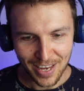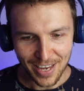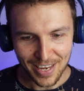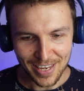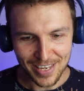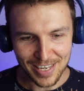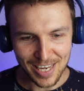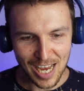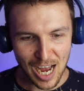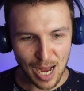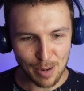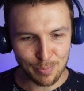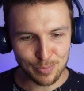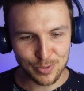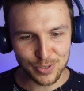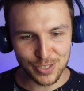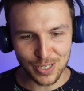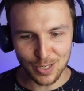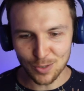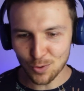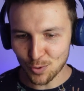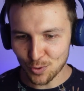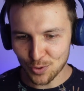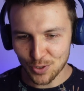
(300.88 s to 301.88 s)
и
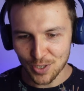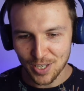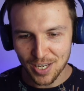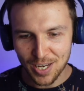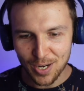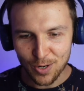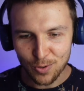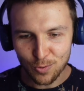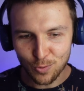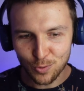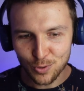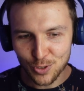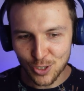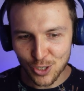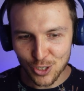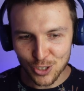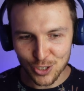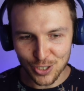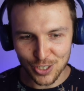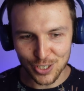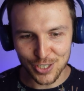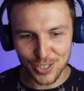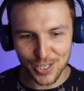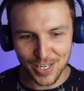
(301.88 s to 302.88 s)
абсолютное
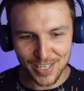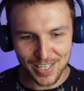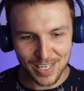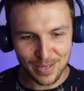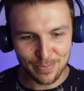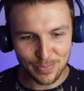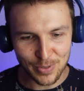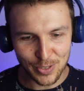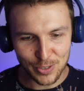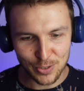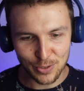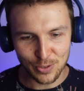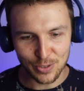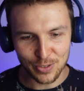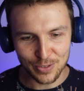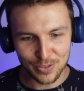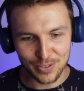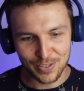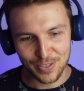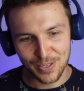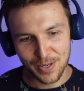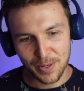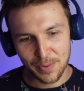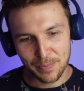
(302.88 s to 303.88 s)
уничтожение
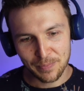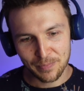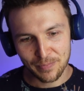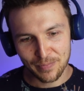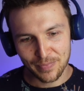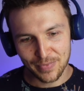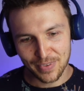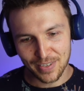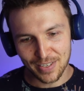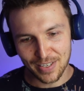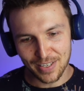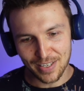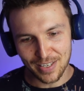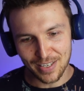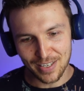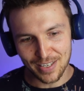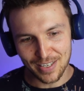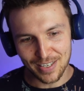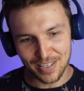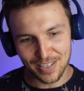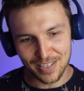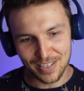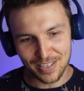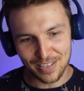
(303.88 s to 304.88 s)
придет
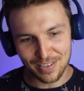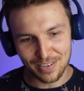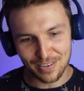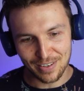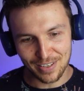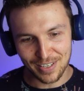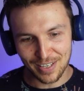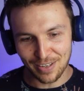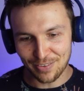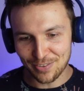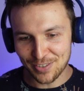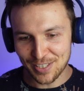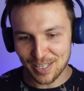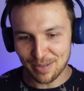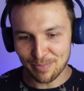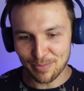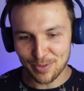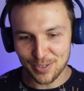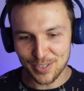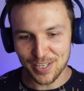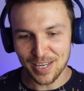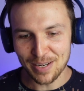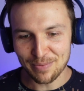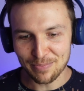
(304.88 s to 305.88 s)
э, ко всем
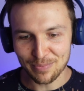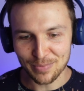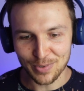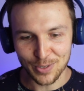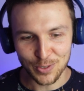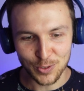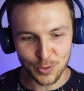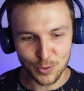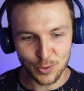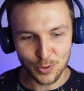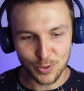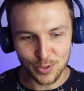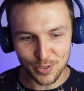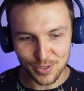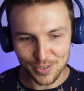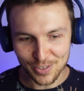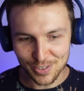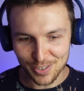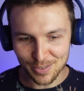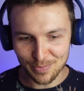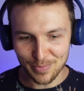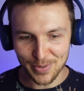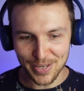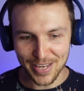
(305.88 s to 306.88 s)
тем, кто
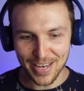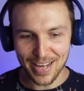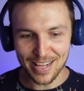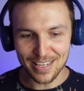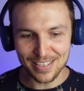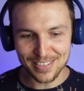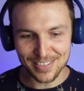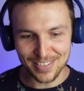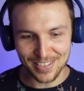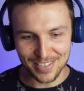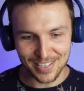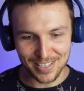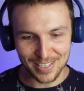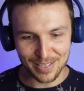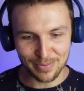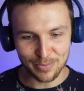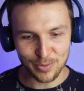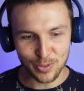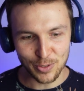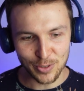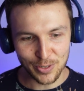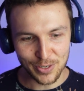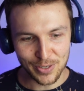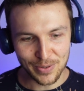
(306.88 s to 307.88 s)
смеялся надо
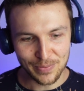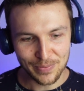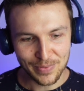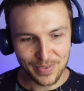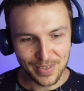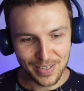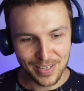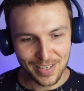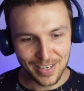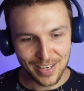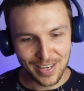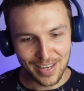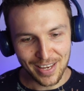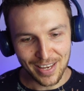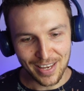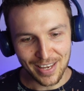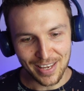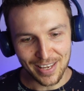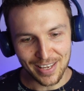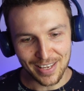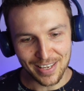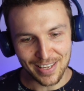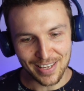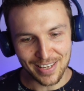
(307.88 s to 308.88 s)
мной,
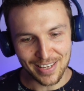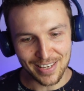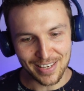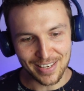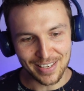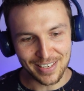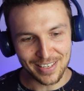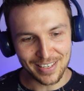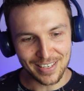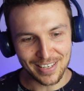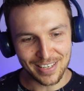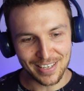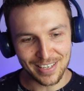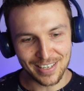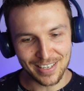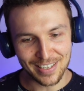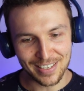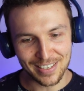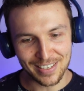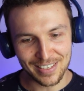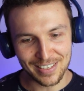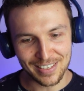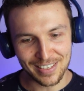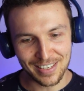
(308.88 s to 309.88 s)
и
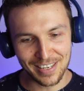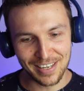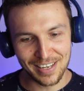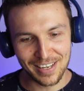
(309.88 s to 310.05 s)
э,